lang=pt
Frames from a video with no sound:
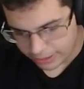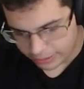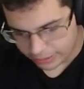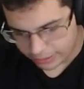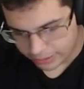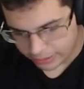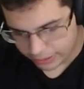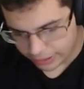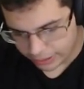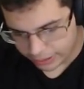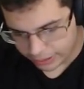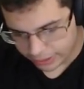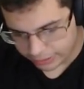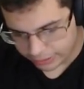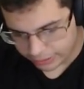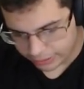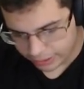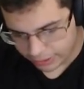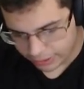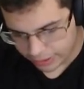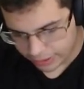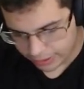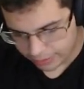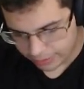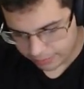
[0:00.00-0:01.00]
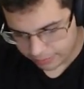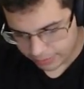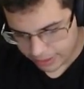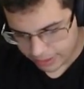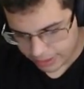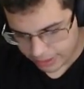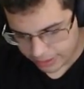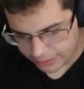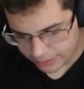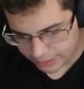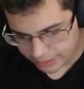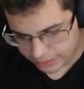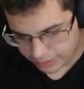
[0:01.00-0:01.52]
Direita. Eh,
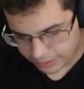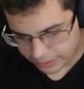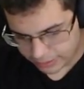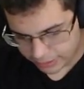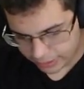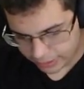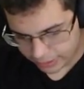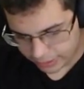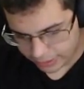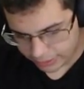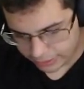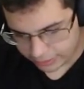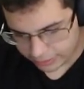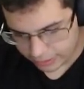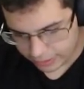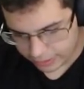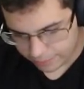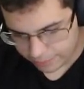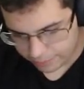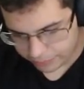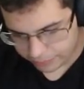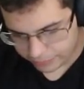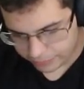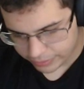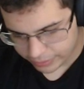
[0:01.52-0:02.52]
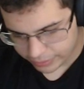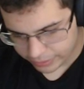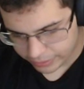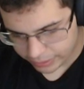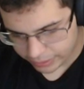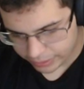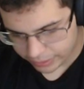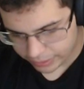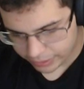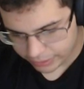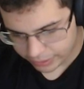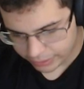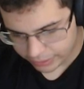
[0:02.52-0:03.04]
eh, direita.
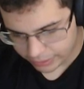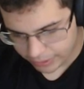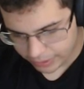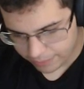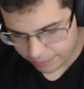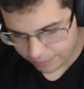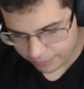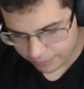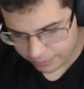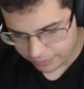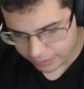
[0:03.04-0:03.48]
Direita.